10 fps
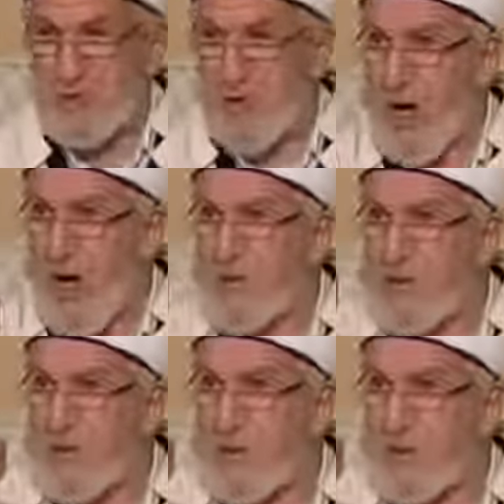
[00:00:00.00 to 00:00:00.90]

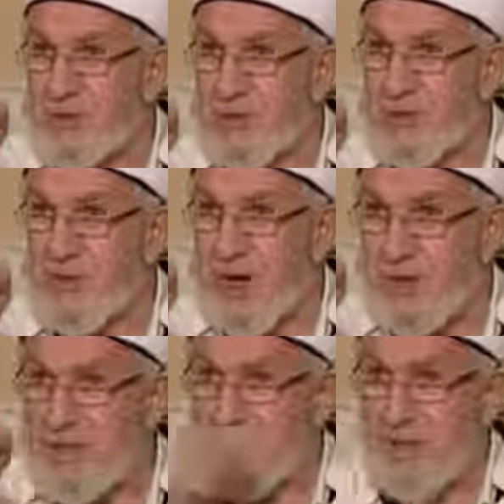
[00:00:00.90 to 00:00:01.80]
Hakkımı istiyorum
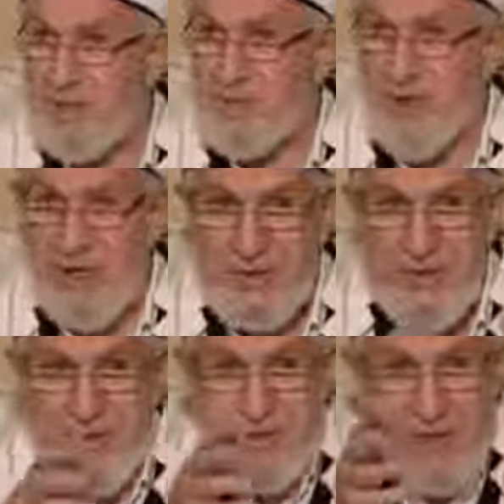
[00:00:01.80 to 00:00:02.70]
hakkımı.
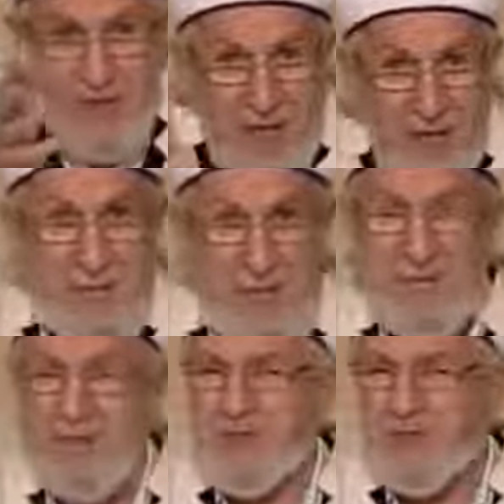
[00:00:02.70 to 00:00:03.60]
Vaktiyle beni niye
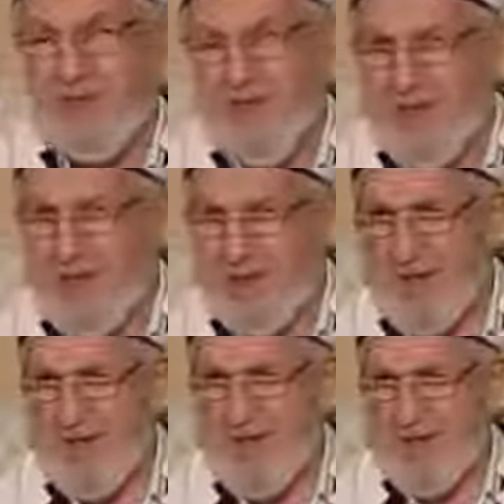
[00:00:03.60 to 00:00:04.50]
uyarmadı diye.
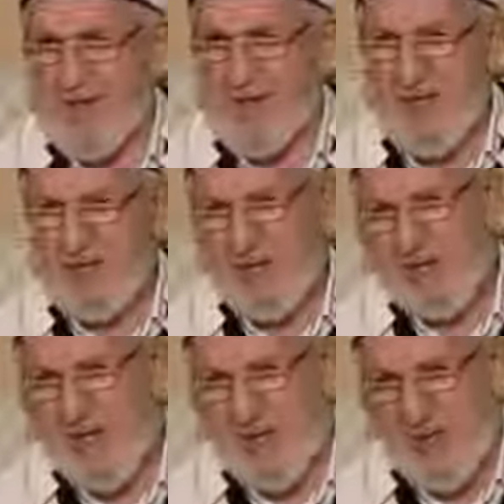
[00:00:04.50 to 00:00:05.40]
Sen onu
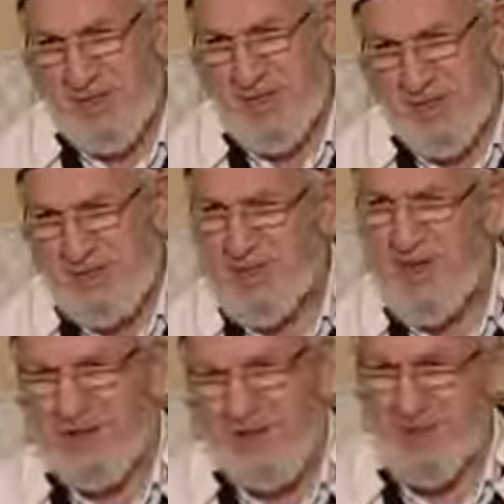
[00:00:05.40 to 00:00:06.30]
kıyamadın namaza
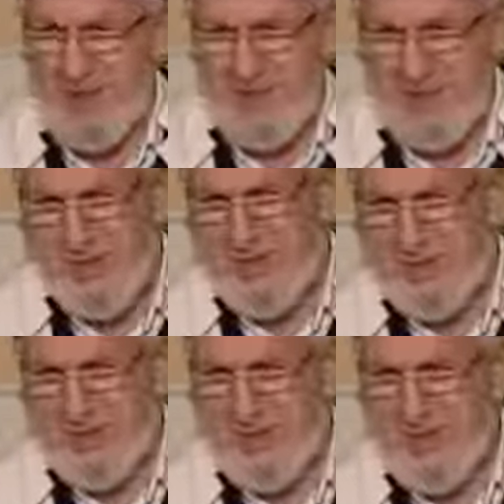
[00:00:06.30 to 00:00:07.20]
kaldırmadın değil
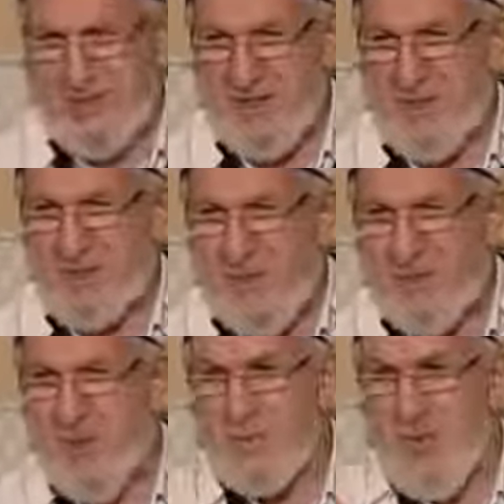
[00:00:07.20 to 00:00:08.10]
mi?
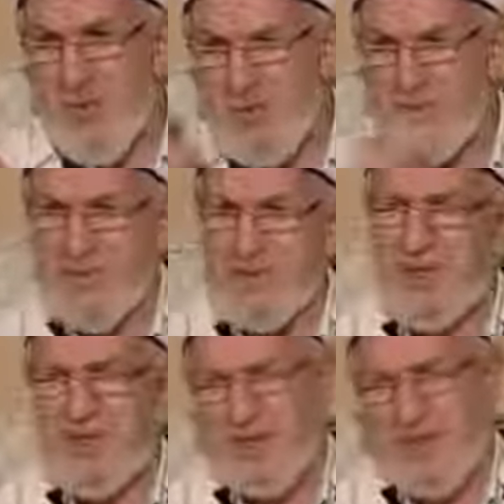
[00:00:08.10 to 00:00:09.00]
Babam kaldırmadı
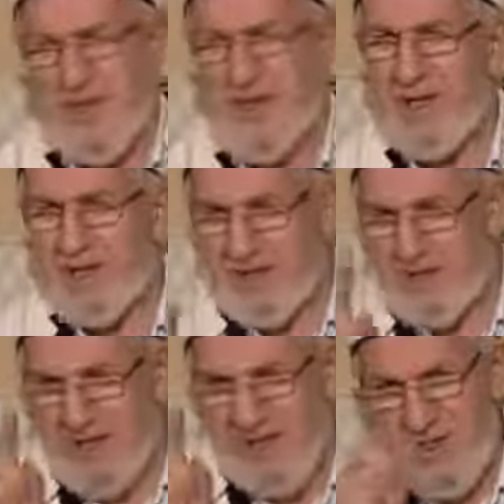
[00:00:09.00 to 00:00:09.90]
beni diye
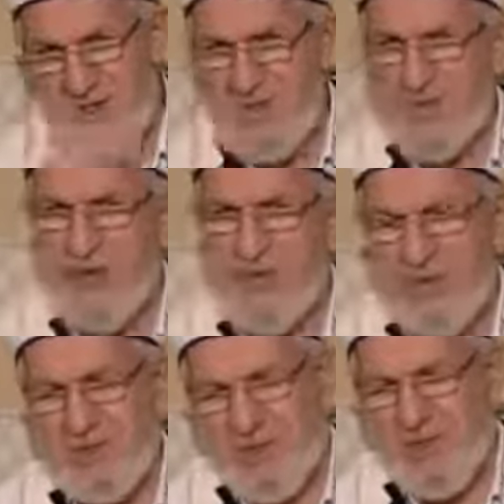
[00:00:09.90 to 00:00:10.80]
senden
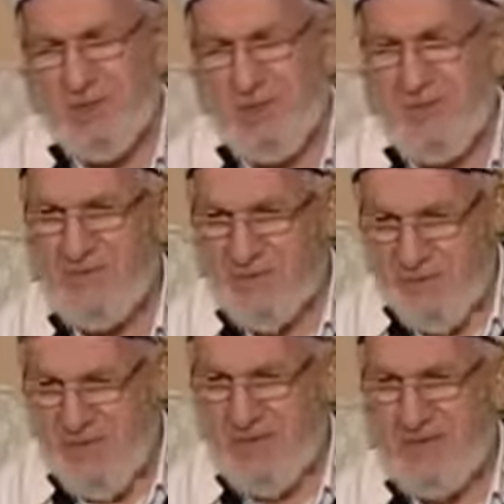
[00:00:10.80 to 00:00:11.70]
davacı olacak.
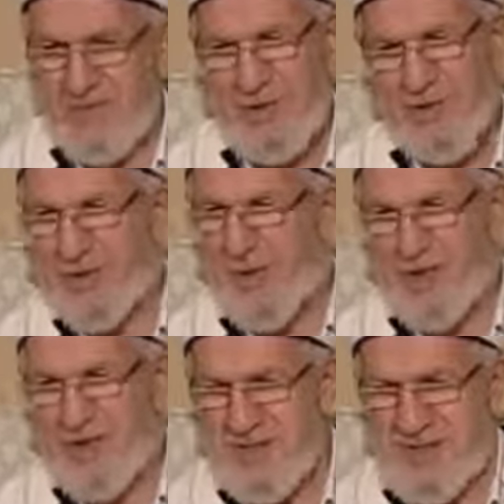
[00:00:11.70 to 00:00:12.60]
O
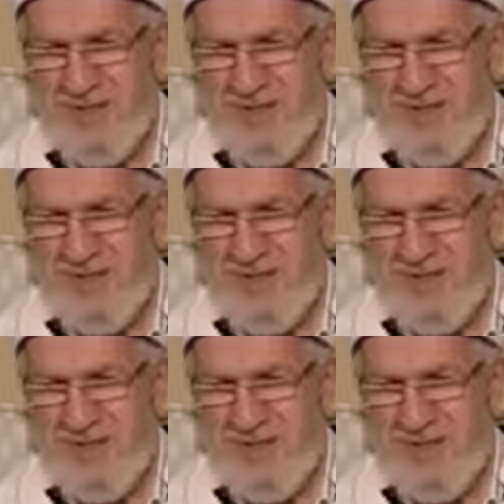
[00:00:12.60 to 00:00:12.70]
zaman